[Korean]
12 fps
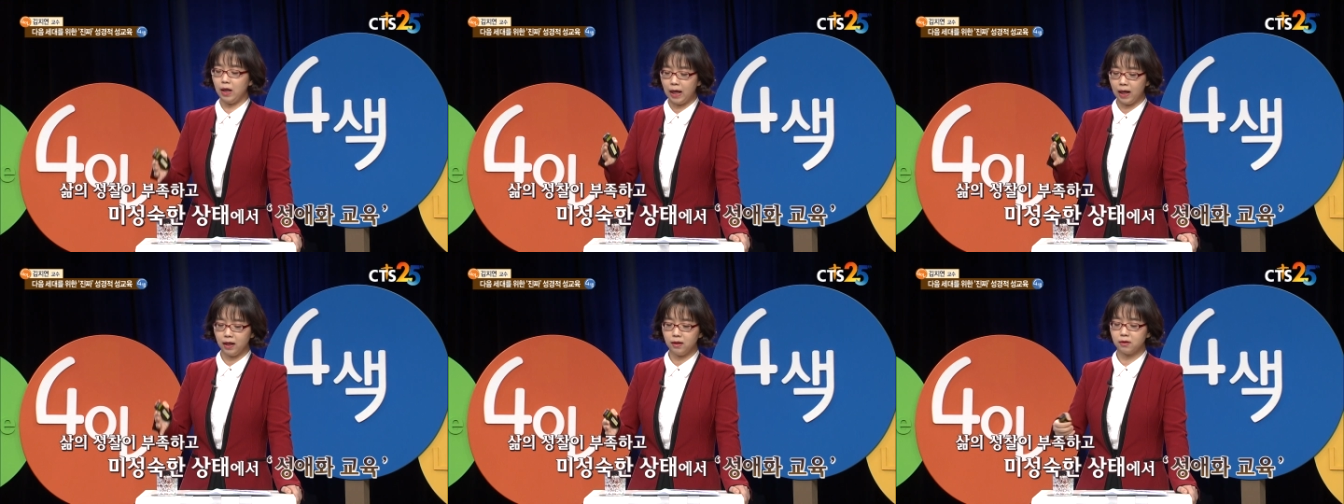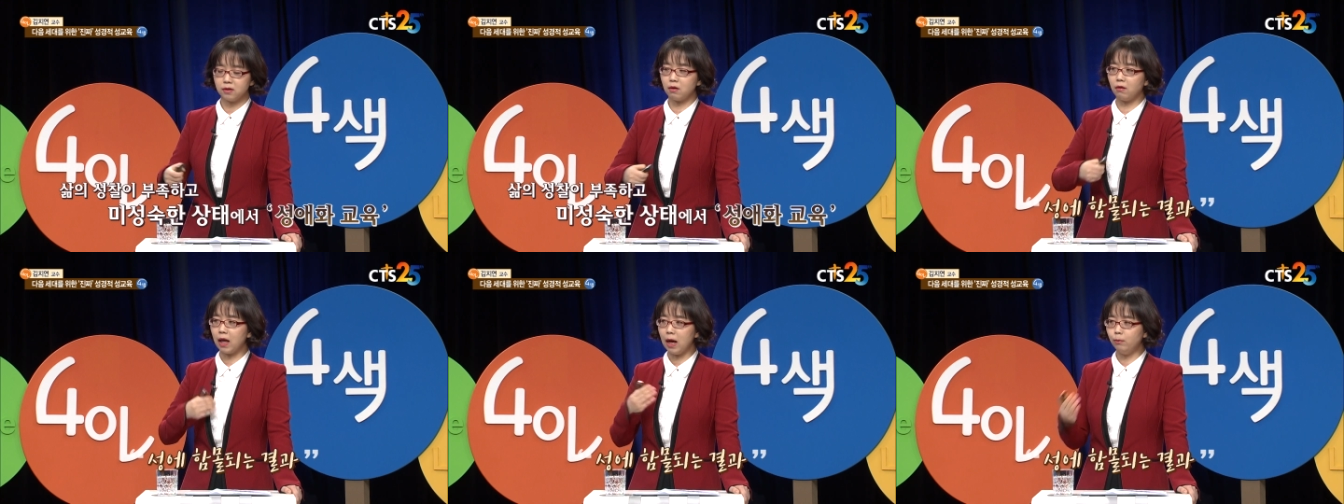아이들은
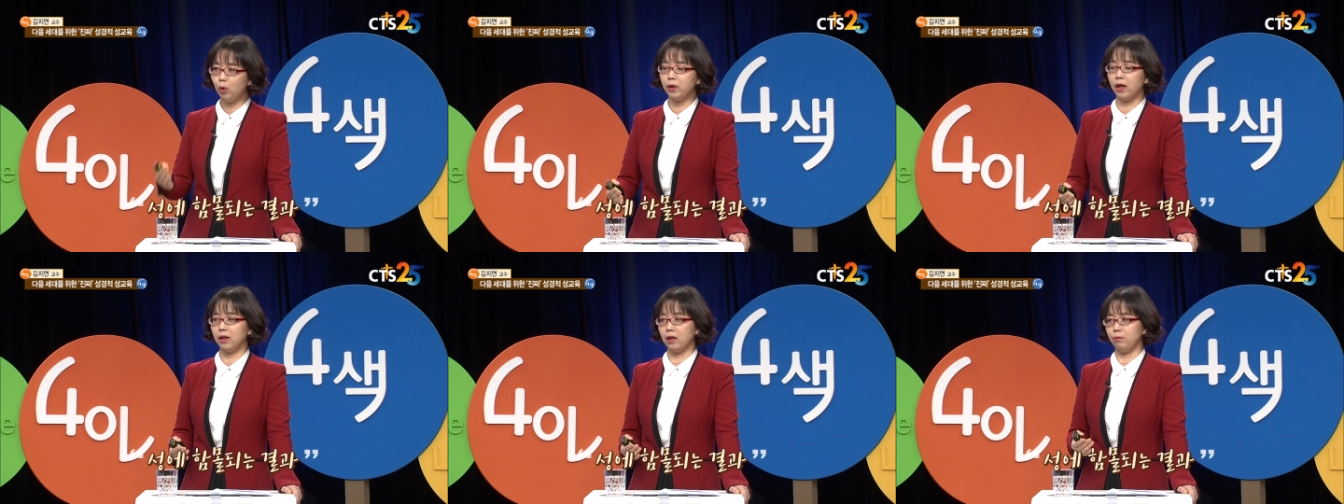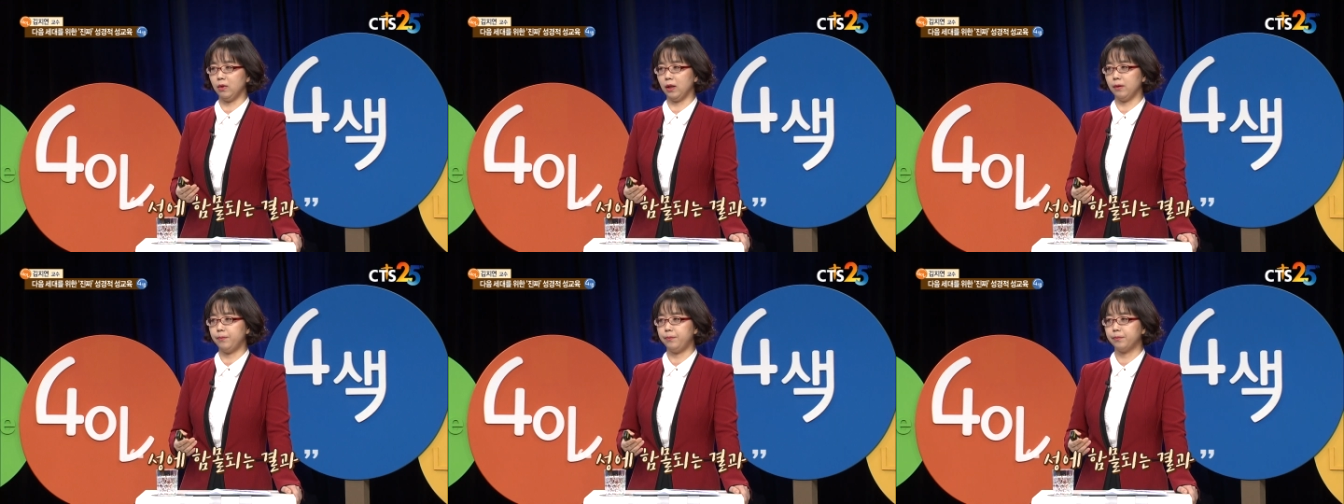성에 함몰되게
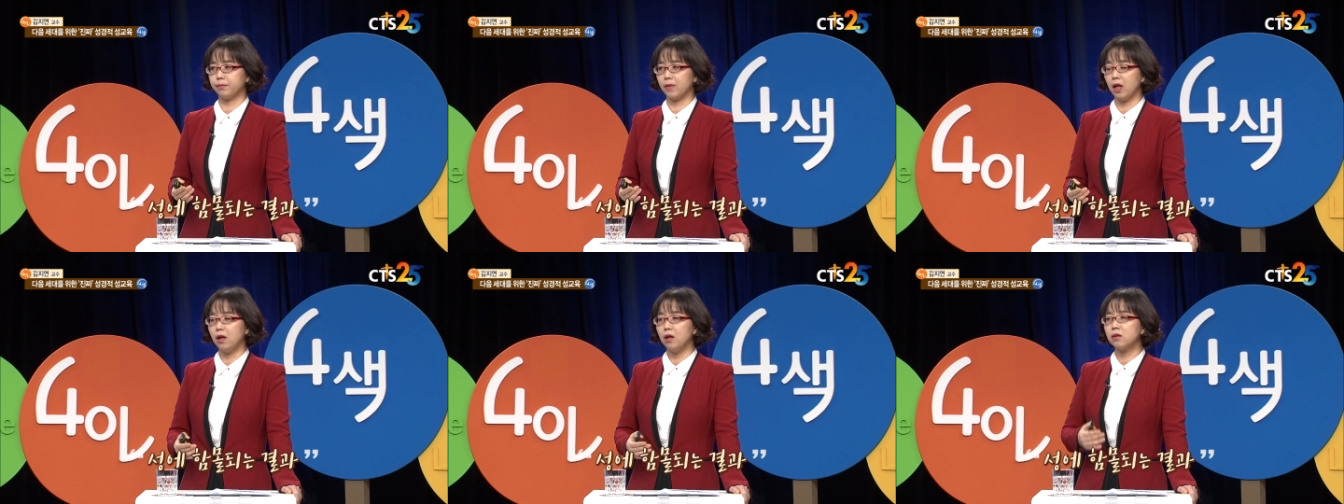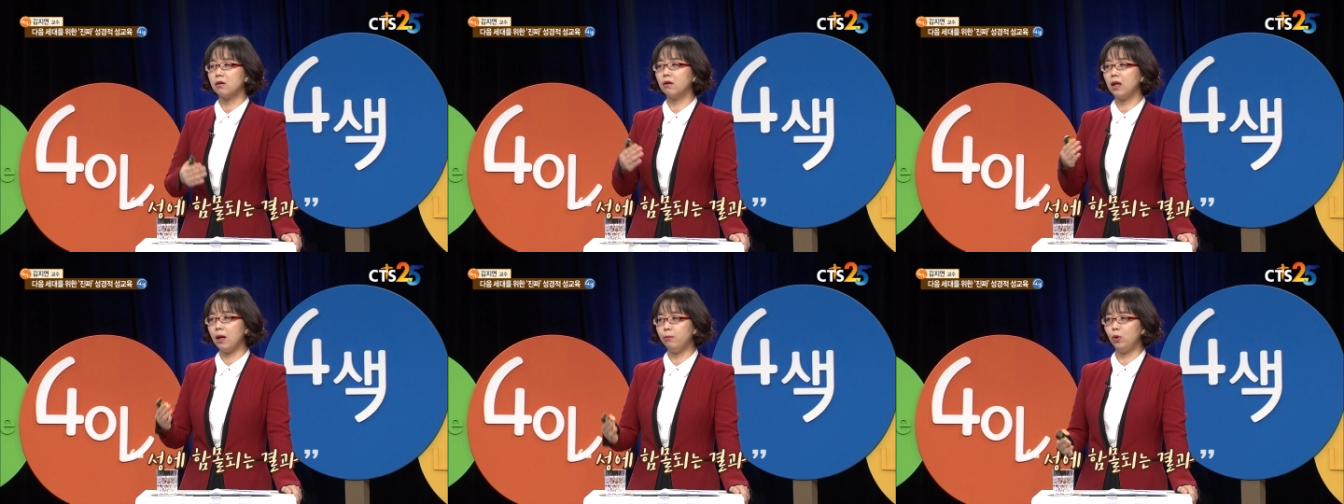됩니다.
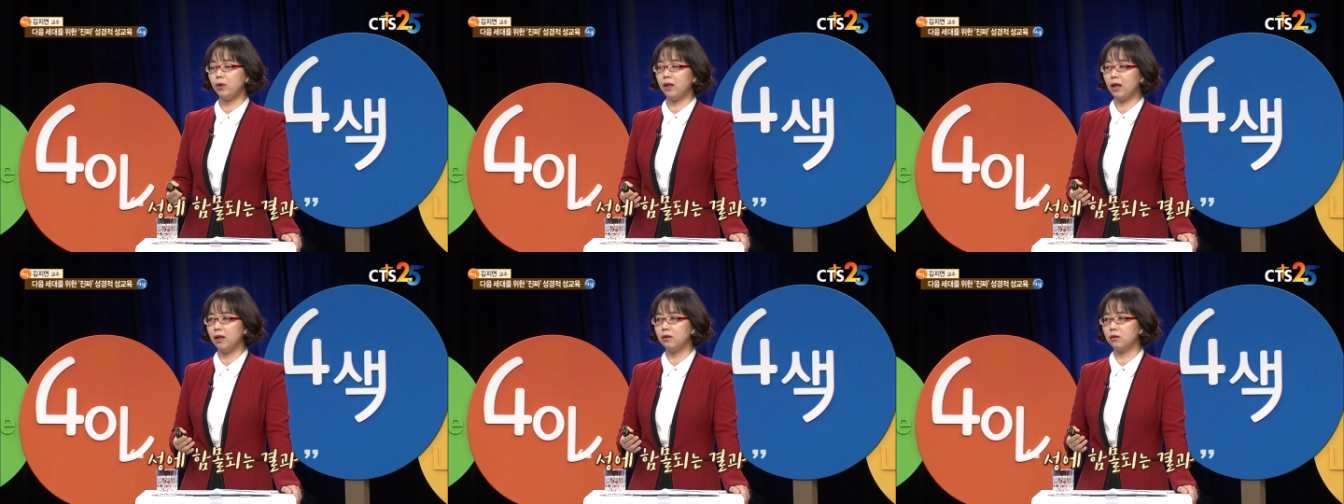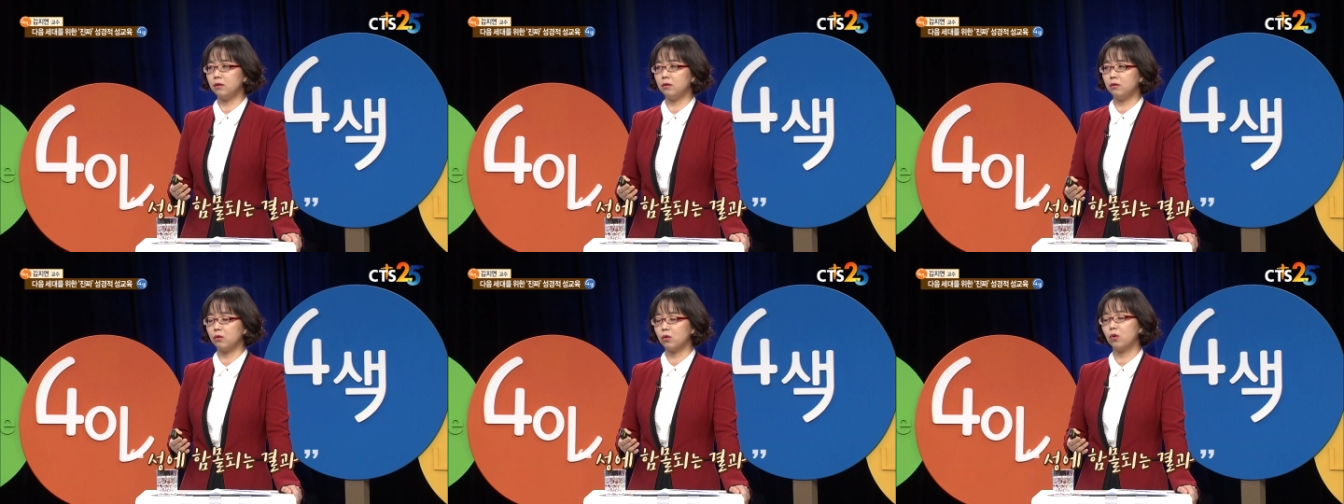성에 함몰된
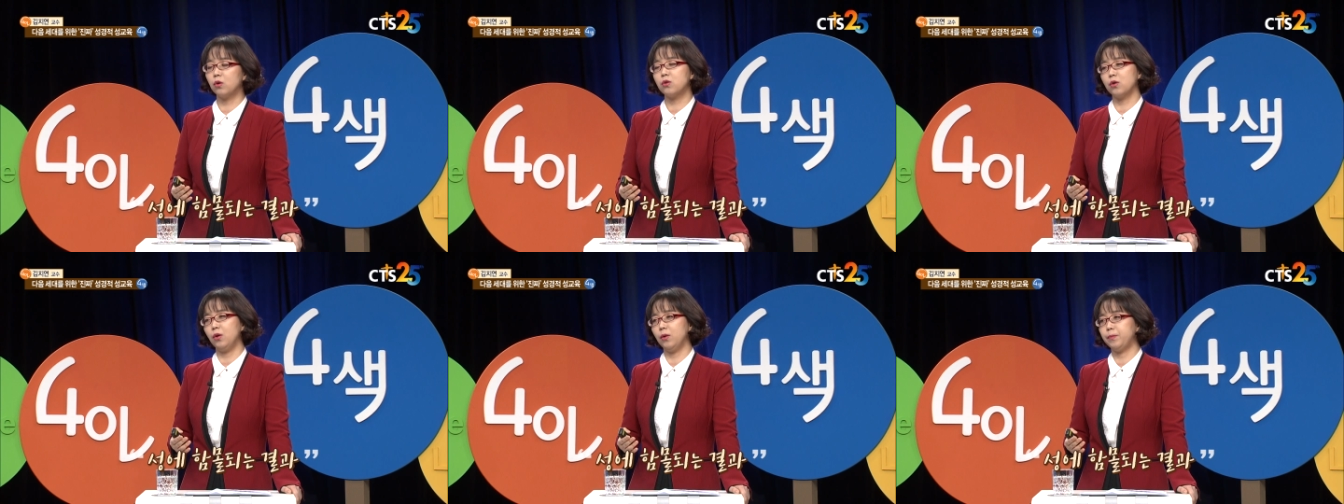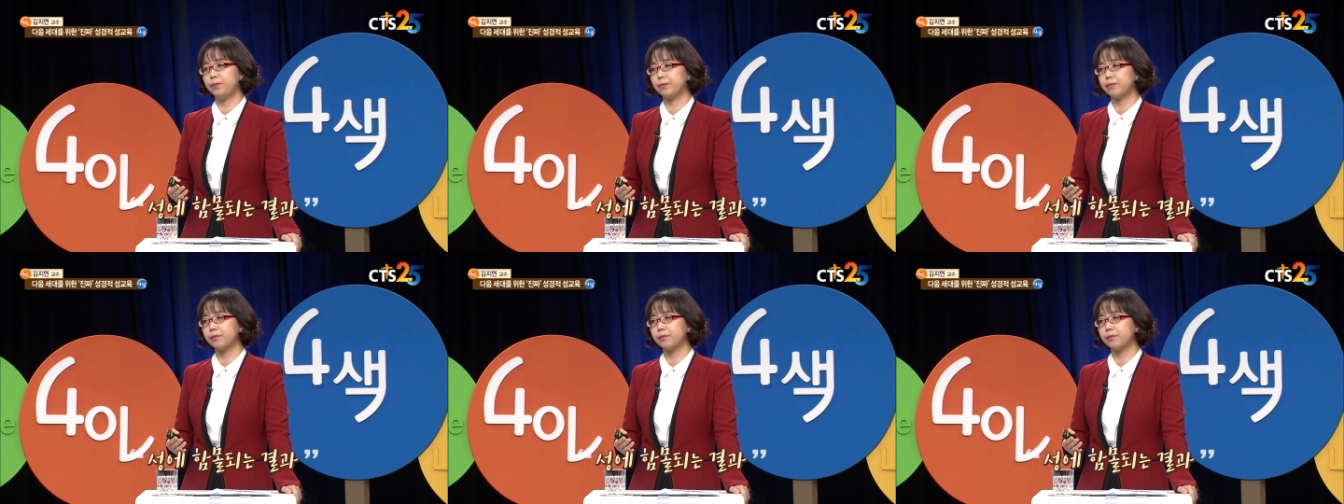아이들은 그렇죠.